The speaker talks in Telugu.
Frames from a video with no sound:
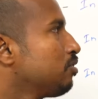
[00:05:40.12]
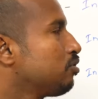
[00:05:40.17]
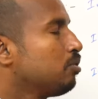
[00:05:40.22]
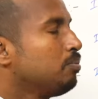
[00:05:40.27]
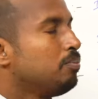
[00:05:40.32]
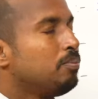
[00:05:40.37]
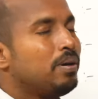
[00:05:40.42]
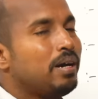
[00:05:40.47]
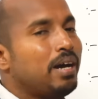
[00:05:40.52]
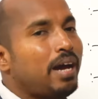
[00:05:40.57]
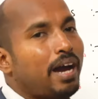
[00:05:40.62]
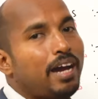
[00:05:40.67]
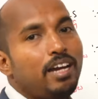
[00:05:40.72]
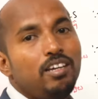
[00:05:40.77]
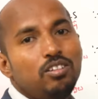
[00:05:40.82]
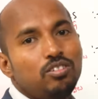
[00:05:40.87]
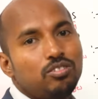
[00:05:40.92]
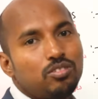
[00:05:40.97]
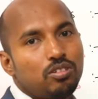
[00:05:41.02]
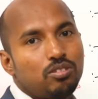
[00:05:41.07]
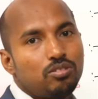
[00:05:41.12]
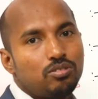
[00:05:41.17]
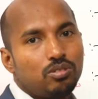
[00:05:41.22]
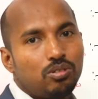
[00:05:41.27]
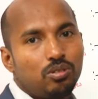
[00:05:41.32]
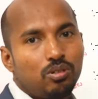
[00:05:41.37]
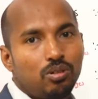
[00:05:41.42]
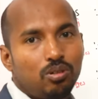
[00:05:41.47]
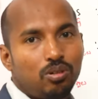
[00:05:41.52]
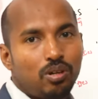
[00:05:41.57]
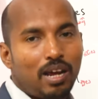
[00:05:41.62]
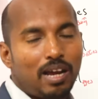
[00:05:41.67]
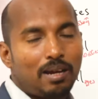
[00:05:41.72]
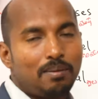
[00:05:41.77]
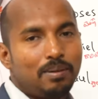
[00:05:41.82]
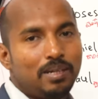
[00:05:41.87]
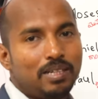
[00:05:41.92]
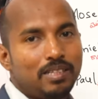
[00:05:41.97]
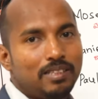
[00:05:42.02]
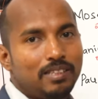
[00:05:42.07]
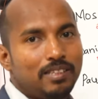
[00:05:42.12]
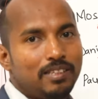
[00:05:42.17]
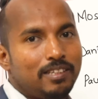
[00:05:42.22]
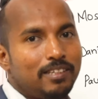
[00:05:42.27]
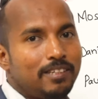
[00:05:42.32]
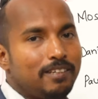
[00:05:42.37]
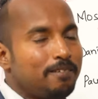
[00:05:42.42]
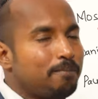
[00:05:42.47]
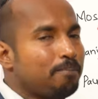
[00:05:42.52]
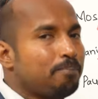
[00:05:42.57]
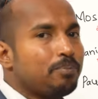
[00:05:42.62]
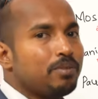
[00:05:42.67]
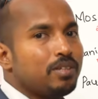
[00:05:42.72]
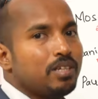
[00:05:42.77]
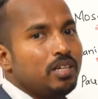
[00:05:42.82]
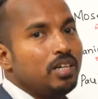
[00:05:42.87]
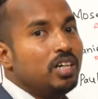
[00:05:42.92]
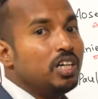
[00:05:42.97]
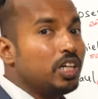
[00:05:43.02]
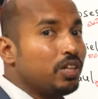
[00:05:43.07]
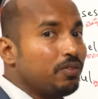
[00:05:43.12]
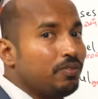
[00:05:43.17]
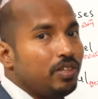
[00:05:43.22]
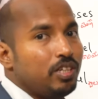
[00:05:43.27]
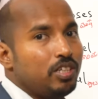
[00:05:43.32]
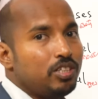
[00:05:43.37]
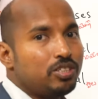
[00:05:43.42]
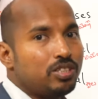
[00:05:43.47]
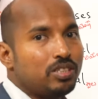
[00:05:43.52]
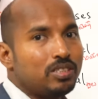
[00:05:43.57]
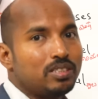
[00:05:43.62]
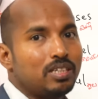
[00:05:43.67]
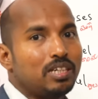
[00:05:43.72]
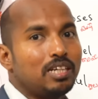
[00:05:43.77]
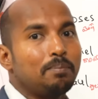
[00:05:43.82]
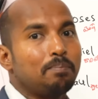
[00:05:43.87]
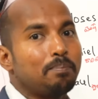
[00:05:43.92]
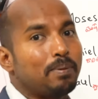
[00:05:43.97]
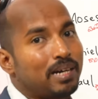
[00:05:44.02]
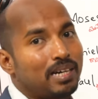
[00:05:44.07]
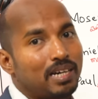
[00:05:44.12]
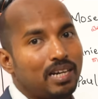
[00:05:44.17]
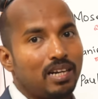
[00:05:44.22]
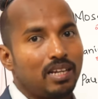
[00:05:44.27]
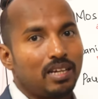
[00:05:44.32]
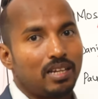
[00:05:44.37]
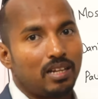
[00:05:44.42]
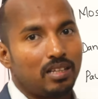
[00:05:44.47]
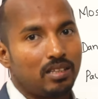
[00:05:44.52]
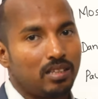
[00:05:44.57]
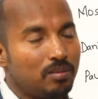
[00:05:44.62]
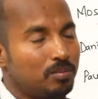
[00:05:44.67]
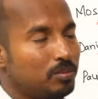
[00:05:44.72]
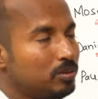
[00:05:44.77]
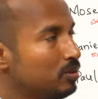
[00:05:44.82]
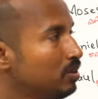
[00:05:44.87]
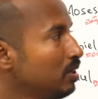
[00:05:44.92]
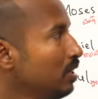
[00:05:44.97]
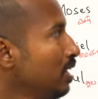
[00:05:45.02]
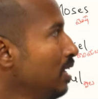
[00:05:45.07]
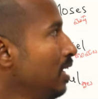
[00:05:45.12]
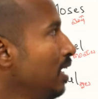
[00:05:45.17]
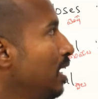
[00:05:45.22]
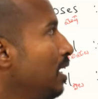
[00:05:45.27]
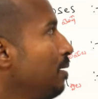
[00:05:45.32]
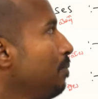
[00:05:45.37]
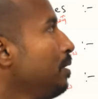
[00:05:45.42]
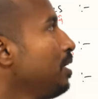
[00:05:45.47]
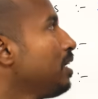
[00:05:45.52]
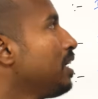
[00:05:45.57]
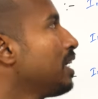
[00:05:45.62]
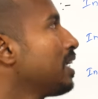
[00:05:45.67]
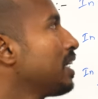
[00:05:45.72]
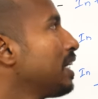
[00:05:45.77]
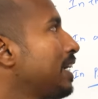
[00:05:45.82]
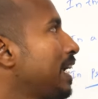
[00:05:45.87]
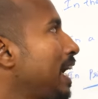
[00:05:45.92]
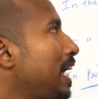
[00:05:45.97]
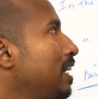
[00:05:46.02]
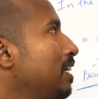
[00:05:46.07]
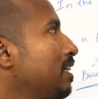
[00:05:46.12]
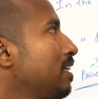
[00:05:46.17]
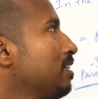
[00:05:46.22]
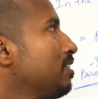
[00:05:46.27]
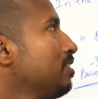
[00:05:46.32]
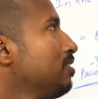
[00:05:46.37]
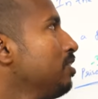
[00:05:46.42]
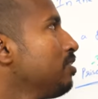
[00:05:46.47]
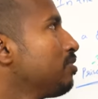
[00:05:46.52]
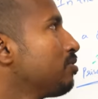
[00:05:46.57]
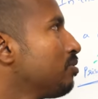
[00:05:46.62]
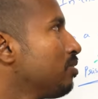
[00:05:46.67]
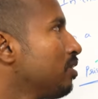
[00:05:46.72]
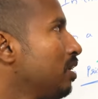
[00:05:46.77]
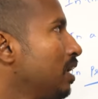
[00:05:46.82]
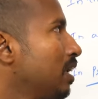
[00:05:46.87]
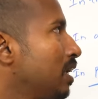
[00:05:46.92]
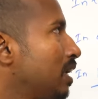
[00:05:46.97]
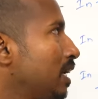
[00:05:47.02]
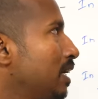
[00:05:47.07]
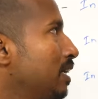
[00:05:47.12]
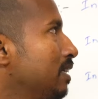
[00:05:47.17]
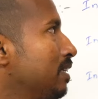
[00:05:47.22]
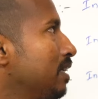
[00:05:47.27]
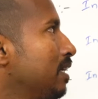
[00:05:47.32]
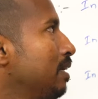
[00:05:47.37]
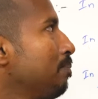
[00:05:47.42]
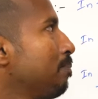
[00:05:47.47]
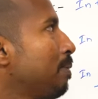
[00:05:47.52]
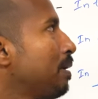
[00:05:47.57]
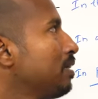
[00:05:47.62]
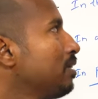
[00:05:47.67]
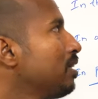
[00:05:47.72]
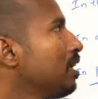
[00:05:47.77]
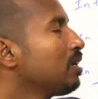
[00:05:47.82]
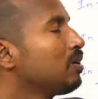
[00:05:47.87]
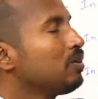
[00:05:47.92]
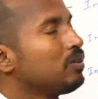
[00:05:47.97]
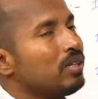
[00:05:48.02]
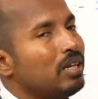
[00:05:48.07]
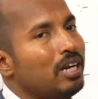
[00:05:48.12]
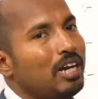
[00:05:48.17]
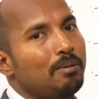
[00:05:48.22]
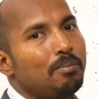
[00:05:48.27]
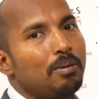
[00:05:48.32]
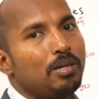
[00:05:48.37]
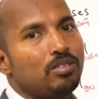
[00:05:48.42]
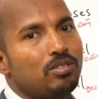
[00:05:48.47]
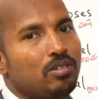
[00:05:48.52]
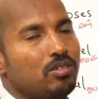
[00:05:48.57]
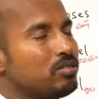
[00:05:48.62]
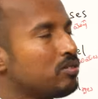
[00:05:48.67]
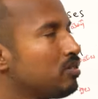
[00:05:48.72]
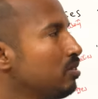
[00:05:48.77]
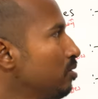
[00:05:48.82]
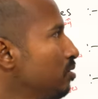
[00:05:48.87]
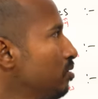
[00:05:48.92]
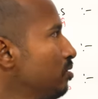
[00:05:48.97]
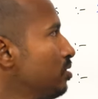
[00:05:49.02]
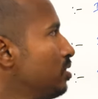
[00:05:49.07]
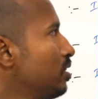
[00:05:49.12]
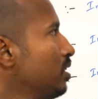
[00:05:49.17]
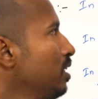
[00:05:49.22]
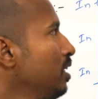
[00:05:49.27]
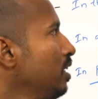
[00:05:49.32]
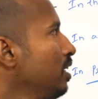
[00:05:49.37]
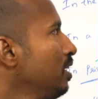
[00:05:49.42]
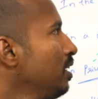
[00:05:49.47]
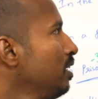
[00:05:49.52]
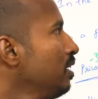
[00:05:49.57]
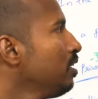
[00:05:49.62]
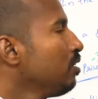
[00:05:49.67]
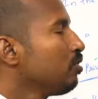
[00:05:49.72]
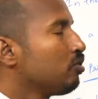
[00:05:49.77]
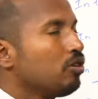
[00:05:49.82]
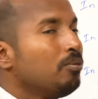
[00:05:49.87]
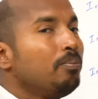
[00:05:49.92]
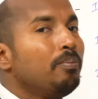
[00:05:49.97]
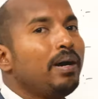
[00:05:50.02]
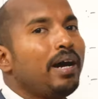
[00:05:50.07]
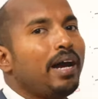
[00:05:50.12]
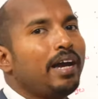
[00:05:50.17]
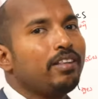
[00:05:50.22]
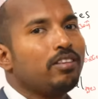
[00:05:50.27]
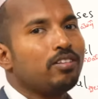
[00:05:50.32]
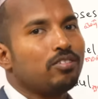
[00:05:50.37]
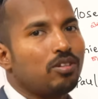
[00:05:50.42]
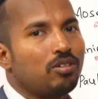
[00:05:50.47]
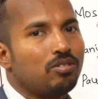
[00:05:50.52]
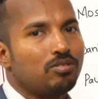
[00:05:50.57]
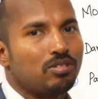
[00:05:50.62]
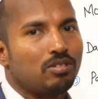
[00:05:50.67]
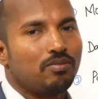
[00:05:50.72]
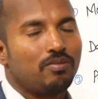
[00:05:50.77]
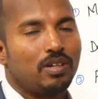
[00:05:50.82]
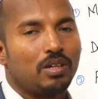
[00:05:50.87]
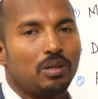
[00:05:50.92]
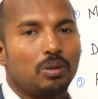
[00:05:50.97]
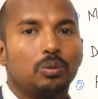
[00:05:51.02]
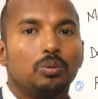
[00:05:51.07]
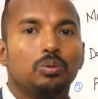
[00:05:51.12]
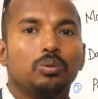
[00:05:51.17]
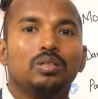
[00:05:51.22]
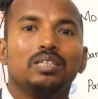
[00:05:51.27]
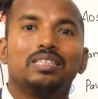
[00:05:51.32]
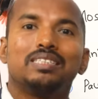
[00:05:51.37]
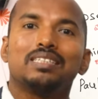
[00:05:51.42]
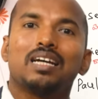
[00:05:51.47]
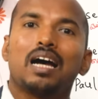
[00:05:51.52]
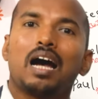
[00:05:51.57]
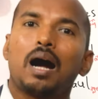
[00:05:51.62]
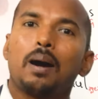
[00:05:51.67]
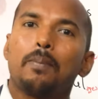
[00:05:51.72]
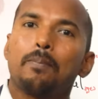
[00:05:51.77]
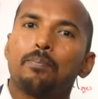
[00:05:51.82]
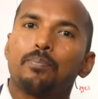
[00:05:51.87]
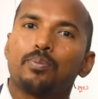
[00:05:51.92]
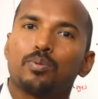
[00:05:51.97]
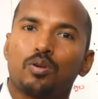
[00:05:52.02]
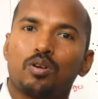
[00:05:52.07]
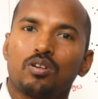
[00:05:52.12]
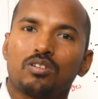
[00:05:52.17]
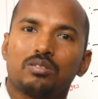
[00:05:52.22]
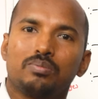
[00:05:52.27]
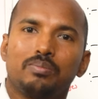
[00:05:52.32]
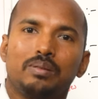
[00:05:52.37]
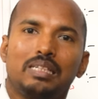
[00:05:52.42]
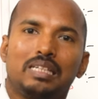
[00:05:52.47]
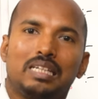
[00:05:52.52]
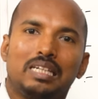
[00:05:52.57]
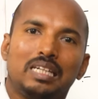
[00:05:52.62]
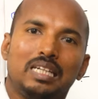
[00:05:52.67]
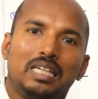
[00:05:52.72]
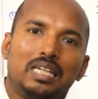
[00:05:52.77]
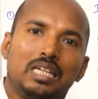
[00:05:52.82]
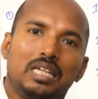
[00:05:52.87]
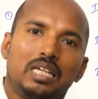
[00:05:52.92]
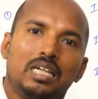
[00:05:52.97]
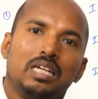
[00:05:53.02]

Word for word: తొంభై ఐదో సంవత్సరంలో రాయబడింది రెవల్యూషన్స్ అంటే ప్రకటన గ్రంథము మీరు కనుక క్యాలిక్యులేషన్ చేసుకున్నట్లయితే పద్నాలుగు వందల ఎనభై సంవత్సరం నుంచి తొంభై ఐదు సంవత్సరం వరకు ఇట్స్ అప్రాక్సిమేట్లీ